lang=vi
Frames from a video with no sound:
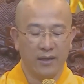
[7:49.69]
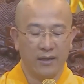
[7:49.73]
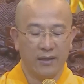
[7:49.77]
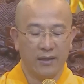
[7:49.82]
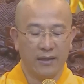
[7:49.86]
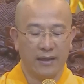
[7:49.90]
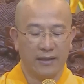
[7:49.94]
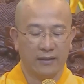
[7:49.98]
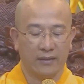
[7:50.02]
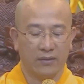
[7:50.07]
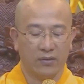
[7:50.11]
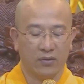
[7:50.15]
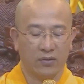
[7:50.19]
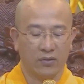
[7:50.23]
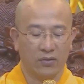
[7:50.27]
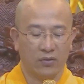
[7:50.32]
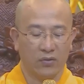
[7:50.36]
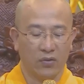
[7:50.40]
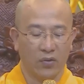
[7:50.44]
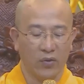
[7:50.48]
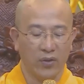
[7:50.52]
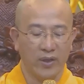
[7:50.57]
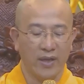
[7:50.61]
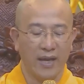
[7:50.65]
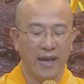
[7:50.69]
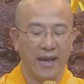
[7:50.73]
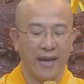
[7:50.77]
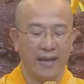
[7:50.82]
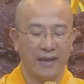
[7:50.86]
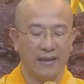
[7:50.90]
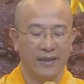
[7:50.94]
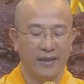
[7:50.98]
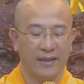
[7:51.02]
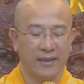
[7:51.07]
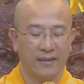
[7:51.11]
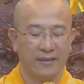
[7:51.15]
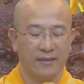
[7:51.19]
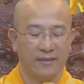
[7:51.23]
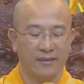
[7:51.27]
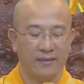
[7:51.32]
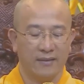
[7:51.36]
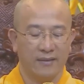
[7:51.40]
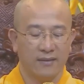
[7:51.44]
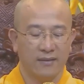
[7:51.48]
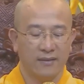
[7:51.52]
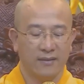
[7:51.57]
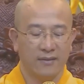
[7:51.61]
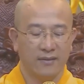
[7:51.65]
là tối hạ liệt
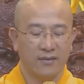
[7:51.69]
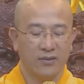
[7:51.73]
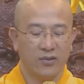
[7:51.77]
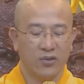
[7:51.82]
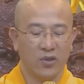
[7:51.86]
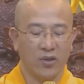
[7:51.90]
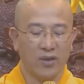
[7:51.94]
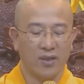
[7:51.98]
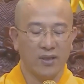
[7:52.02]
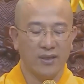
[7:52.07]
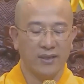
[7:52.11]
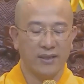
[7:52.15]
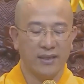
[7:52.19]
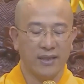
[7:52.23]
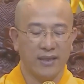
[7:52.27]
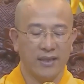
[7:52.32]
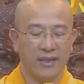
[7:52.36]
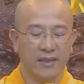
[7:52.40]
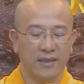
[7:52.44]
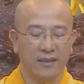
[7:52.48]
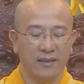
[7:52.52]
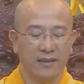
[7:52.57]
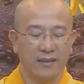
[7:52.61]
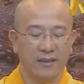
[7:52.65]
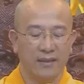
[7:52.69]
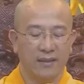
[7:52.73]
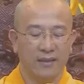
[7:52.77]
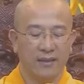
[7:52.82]
cho cư sĩ.